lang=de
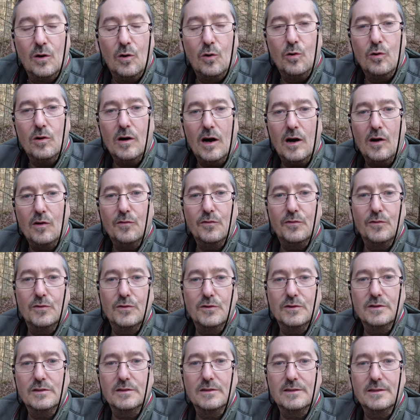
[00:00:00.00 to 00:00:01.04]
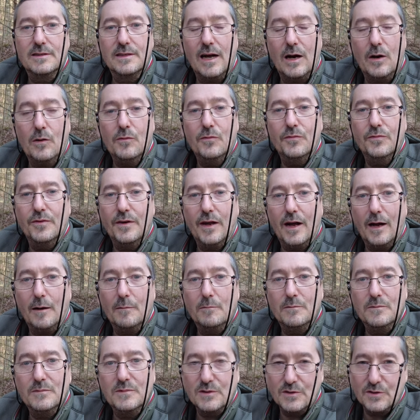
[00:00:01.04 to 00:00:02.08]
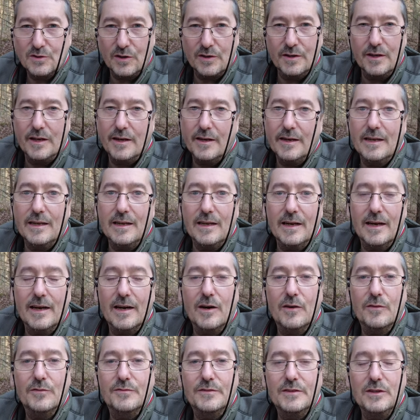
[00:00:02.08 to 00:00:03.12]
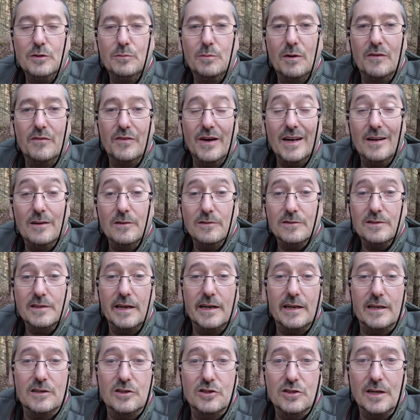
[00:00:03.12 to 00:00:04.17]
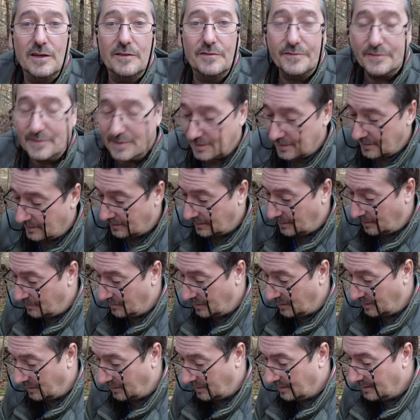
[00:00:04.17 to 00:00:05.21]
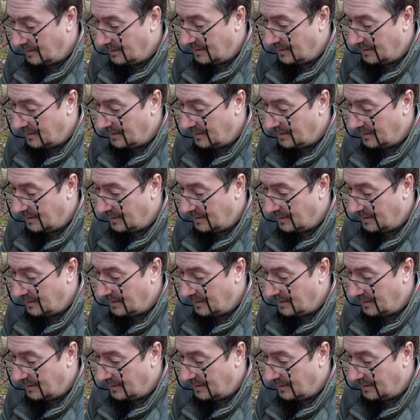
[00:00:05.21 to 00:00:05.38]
hochauflösende Aufnahmen, sondern eher auf die Überwachungseigenschaften dieser Kamera.